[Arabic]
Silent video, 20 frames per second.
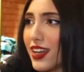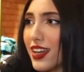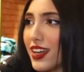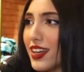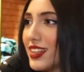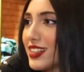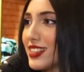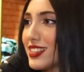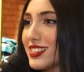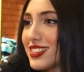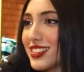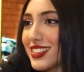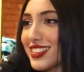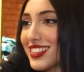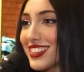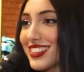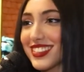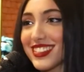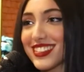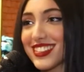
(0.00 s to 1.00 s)

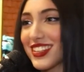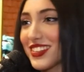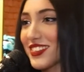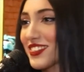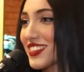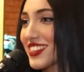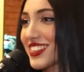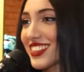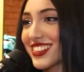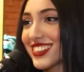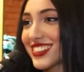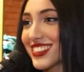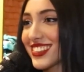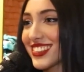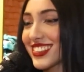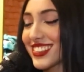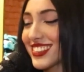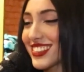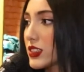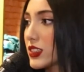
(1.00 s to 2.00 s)
عائلتي صافي
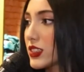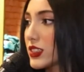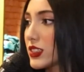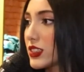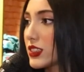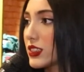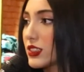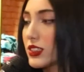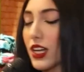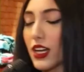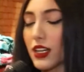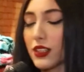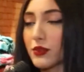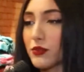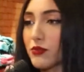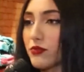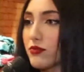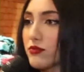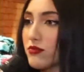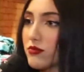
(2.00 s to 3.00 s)
لا
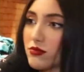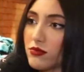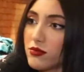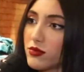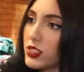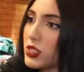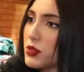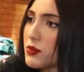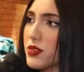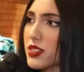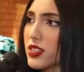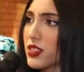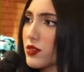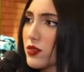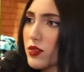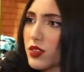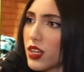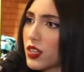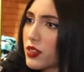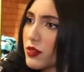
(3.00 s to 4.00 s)
ماشي
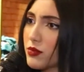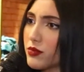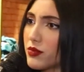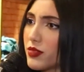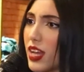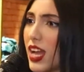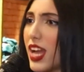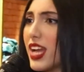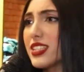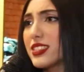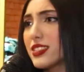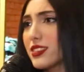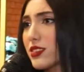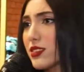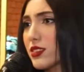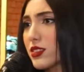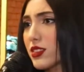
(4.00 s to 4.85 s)
بزاف لا عادي